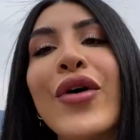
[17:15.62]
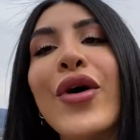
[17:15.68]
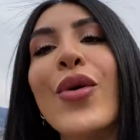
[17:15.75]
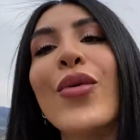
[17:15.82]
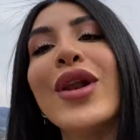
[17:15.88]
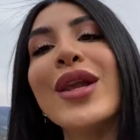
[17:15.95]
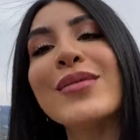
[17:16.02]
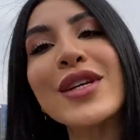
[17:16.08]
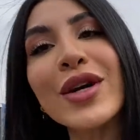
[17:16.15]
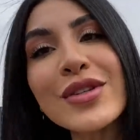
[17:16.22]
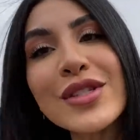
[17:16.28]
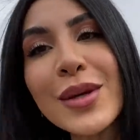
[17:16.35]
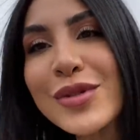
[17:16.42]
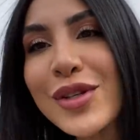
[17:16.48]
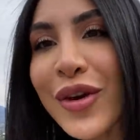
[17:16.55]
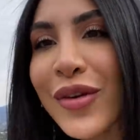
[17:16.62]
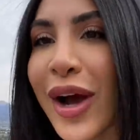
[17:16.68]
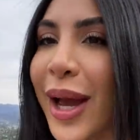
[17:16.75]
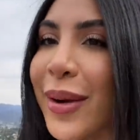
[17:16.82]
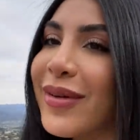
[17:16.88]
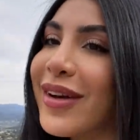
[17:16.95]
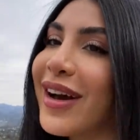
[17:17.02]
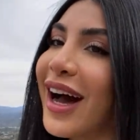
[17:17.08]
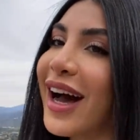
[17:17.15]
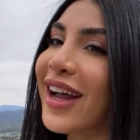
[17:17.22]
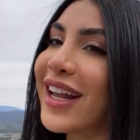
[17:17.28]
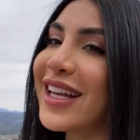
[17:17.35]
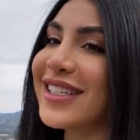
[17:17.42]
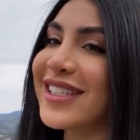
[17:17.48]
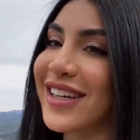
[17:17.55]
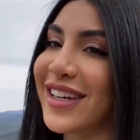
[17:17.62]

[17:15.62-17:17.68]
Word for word: واللي مسوي سبسكرايب جايز